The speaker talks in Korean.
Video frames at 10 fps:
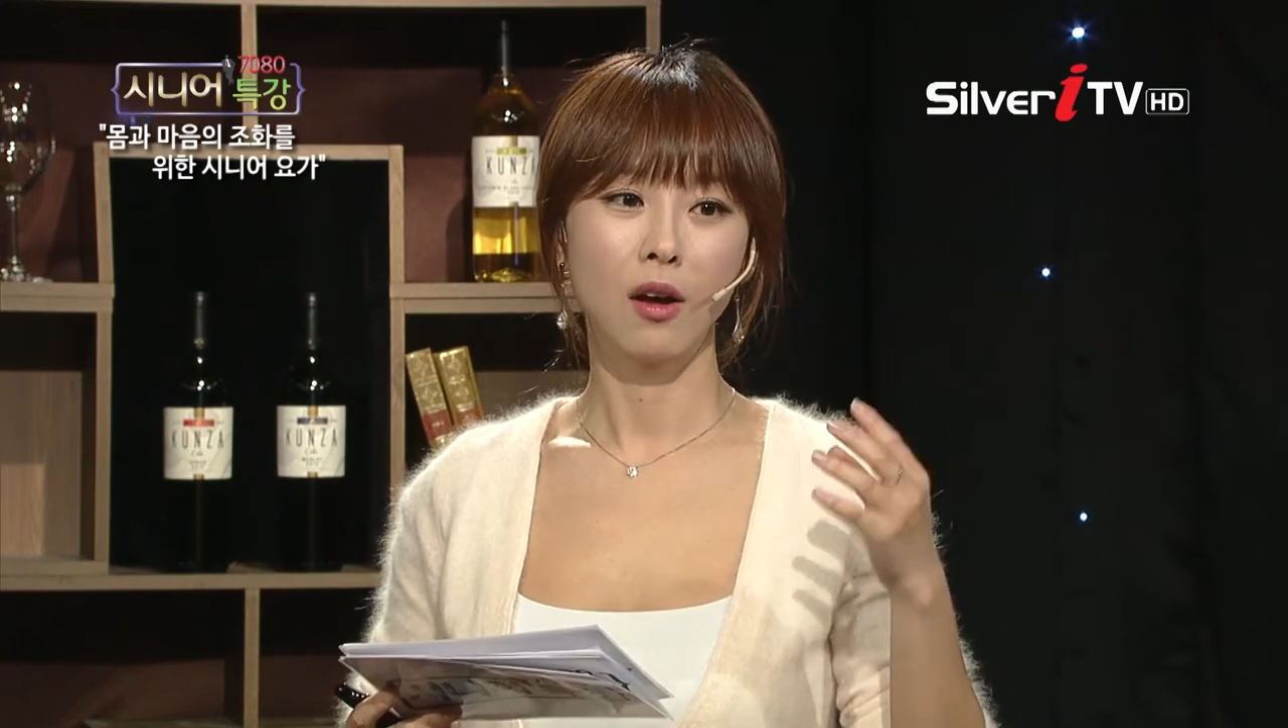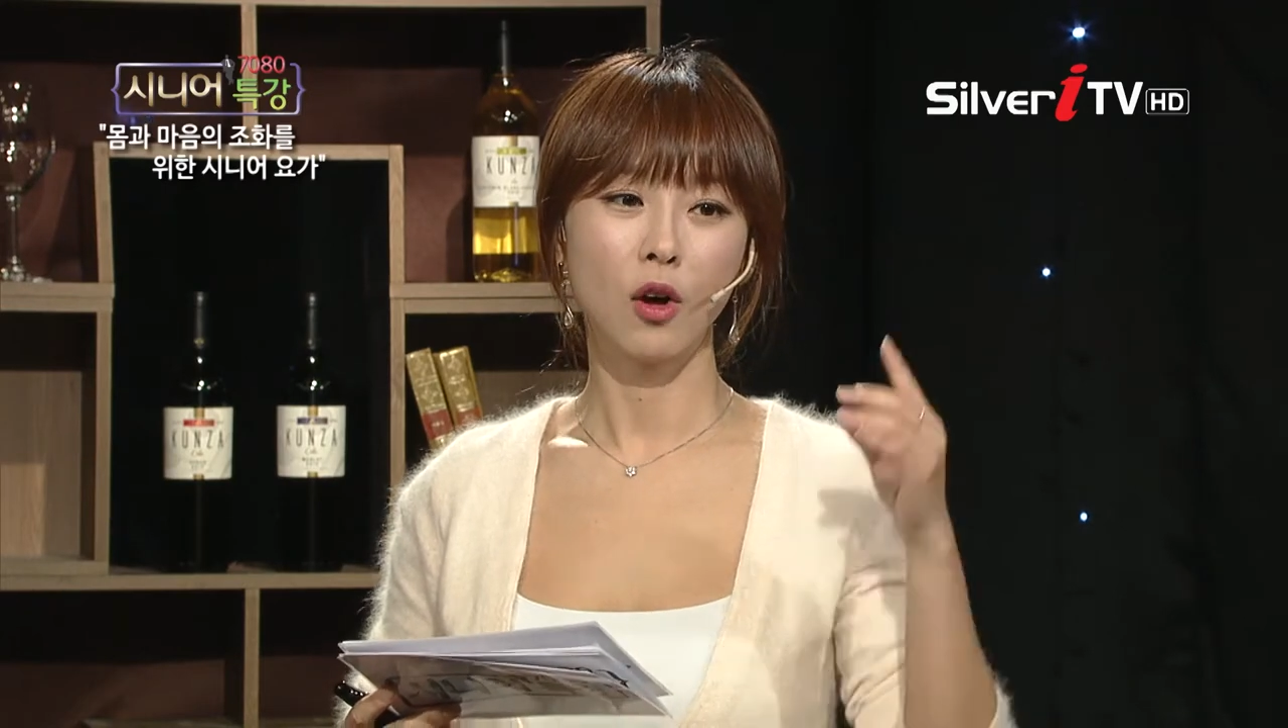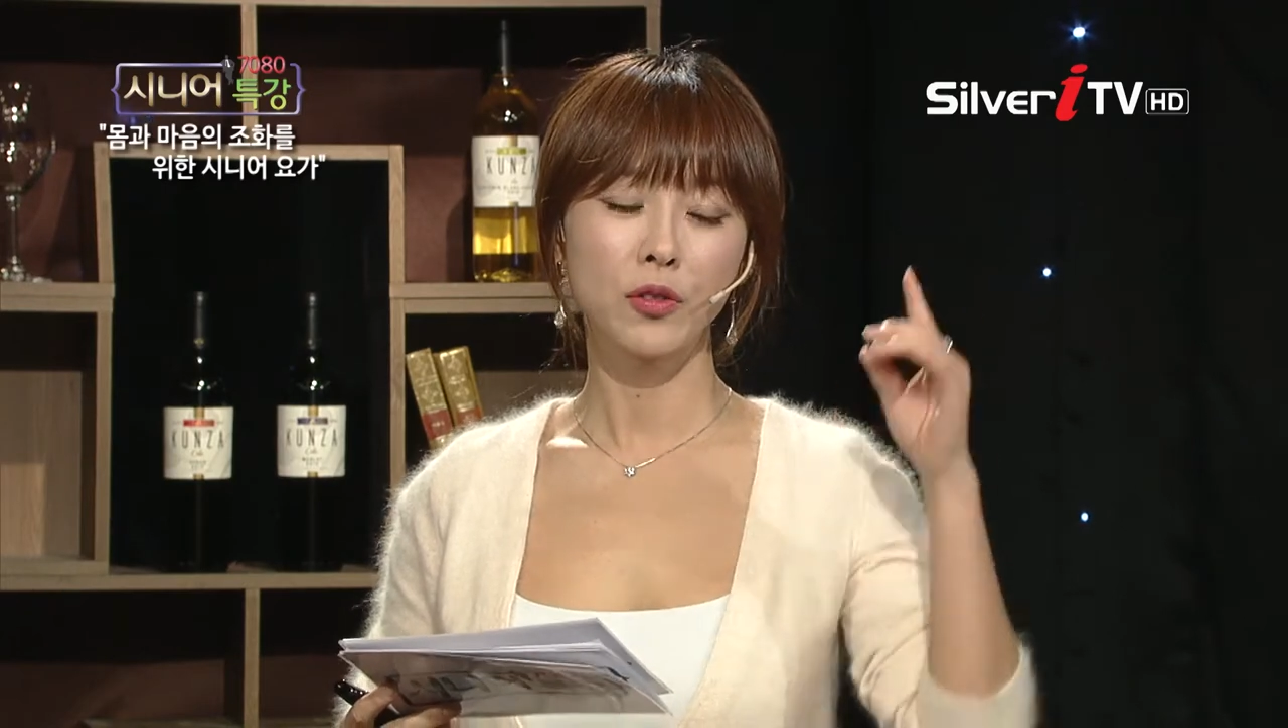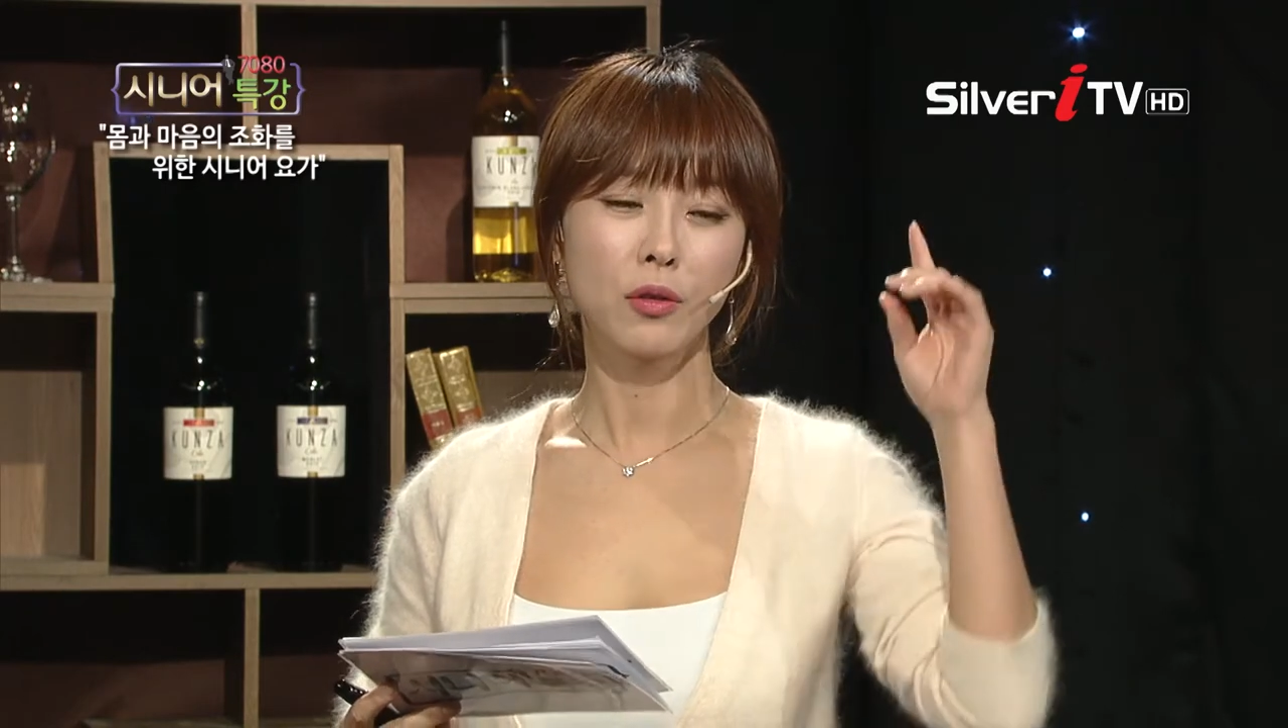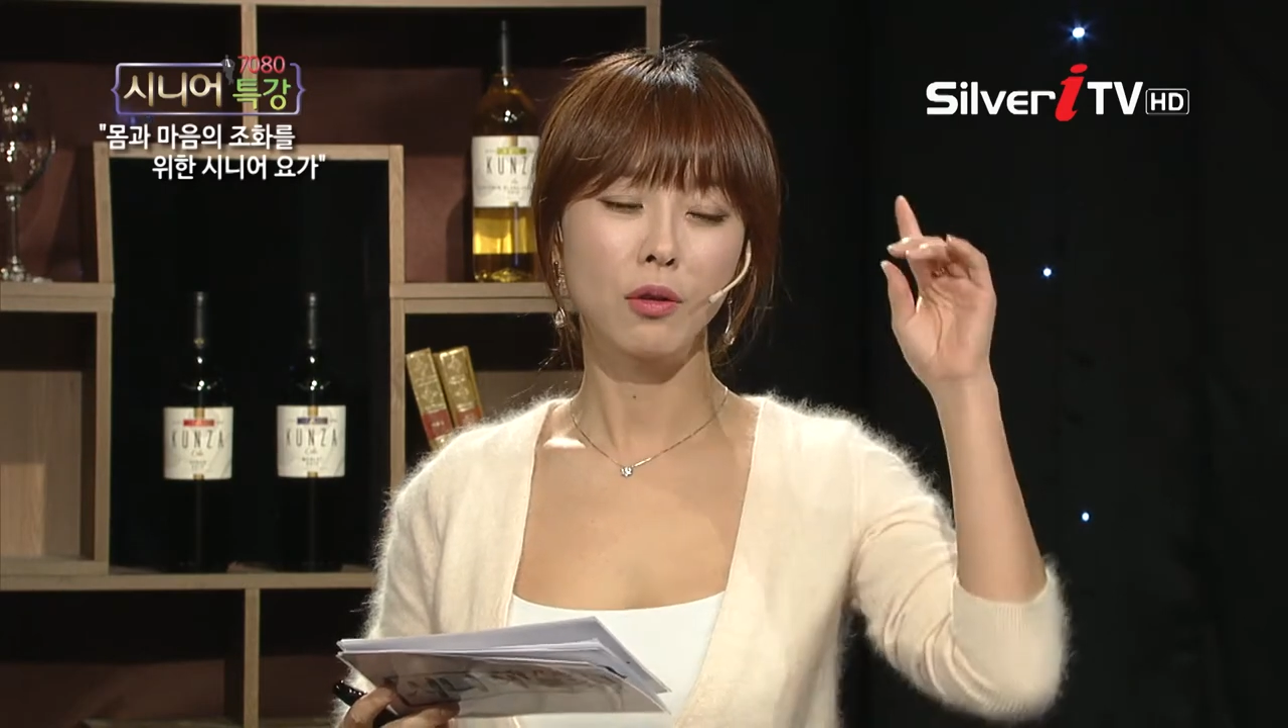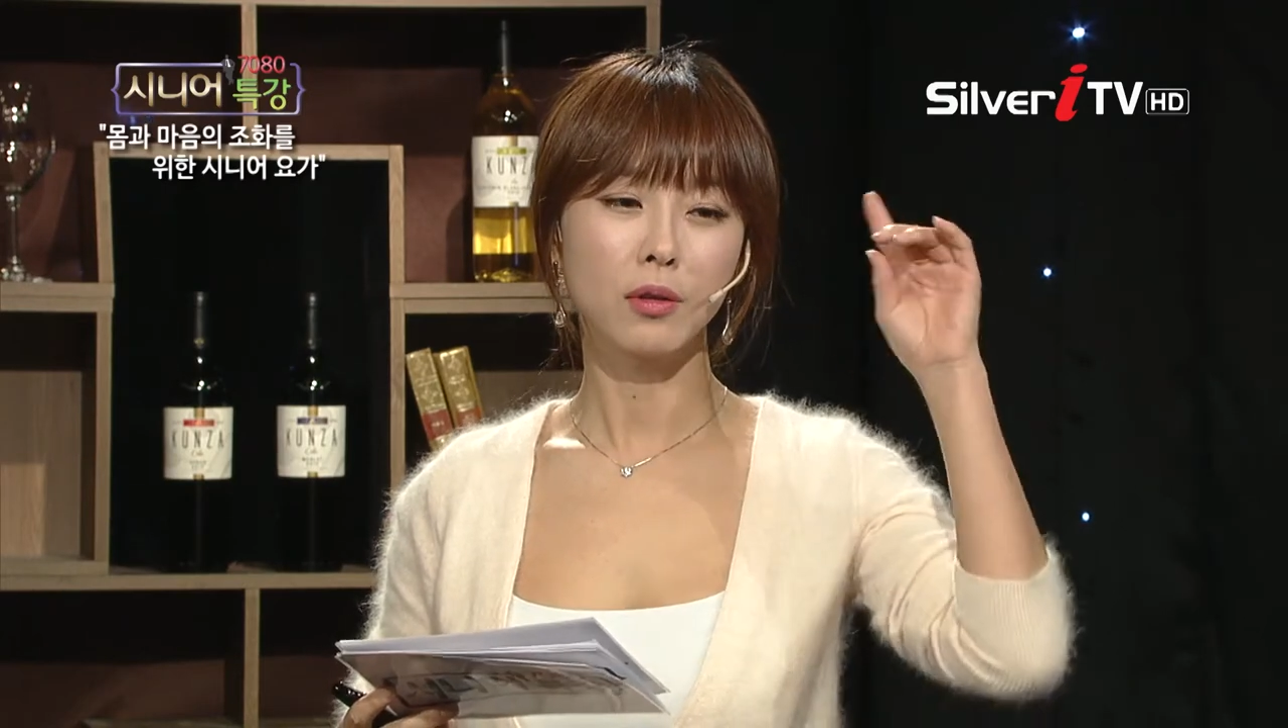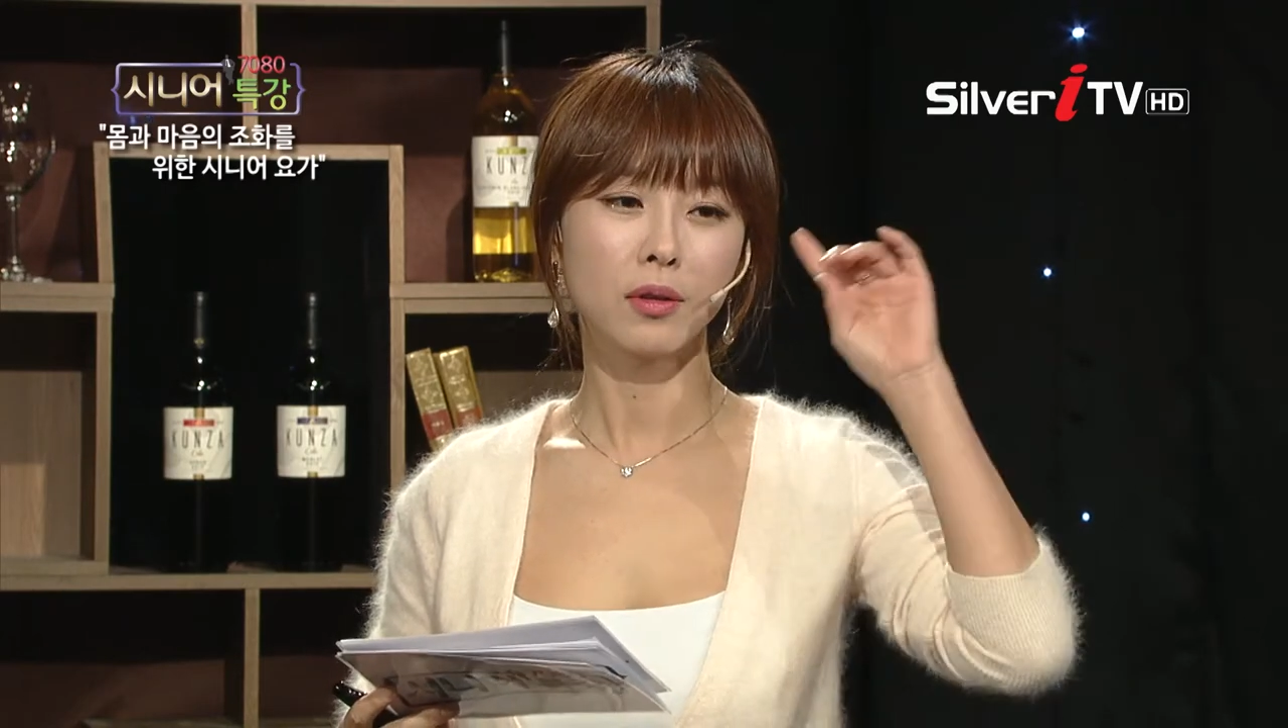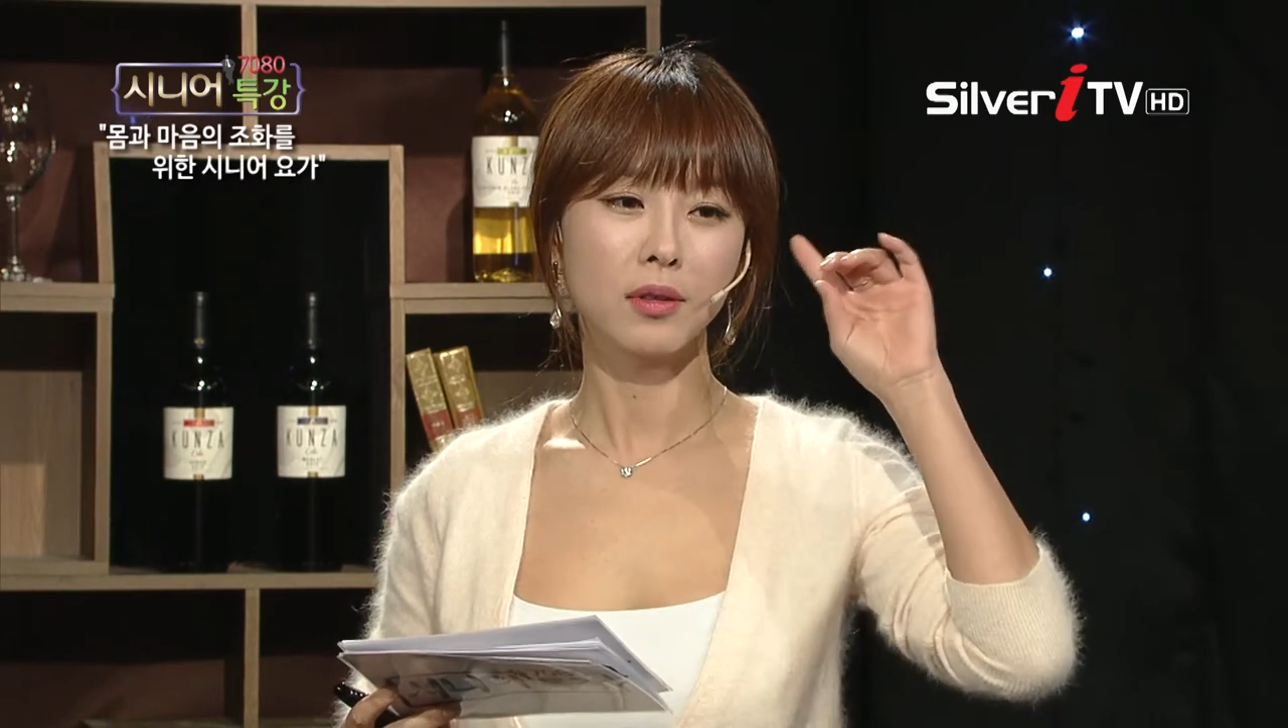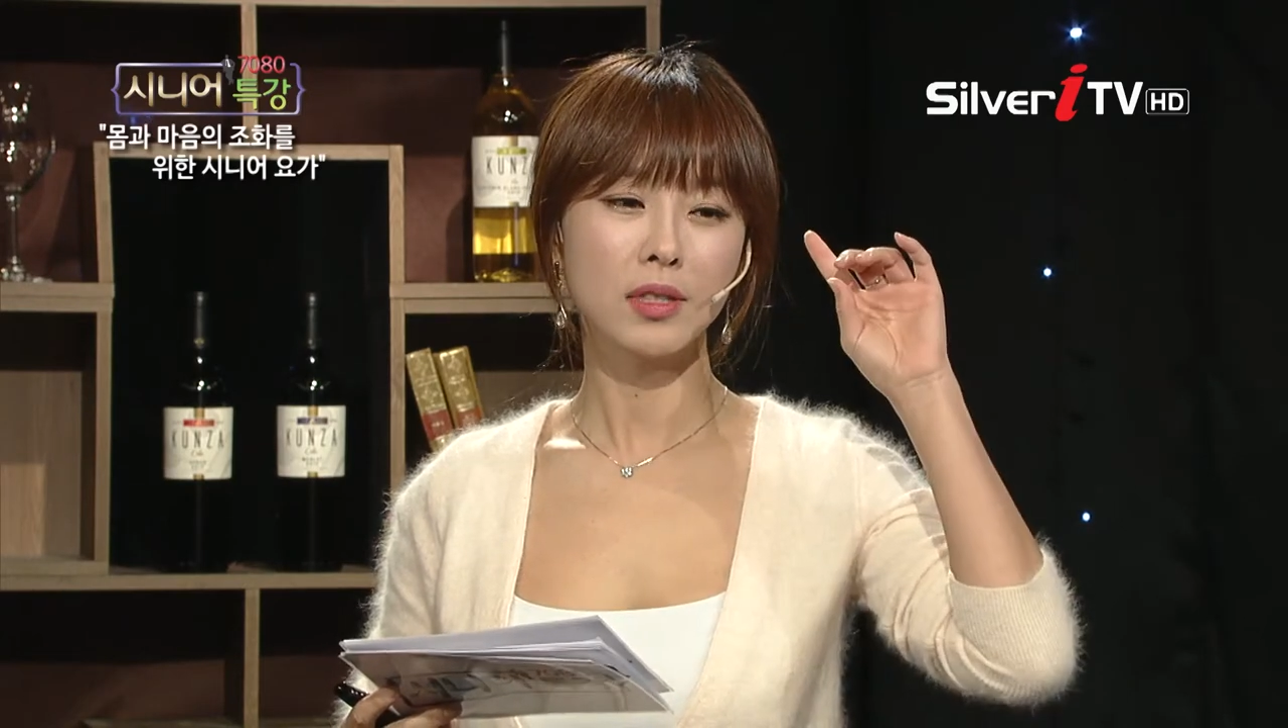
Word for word: 어떤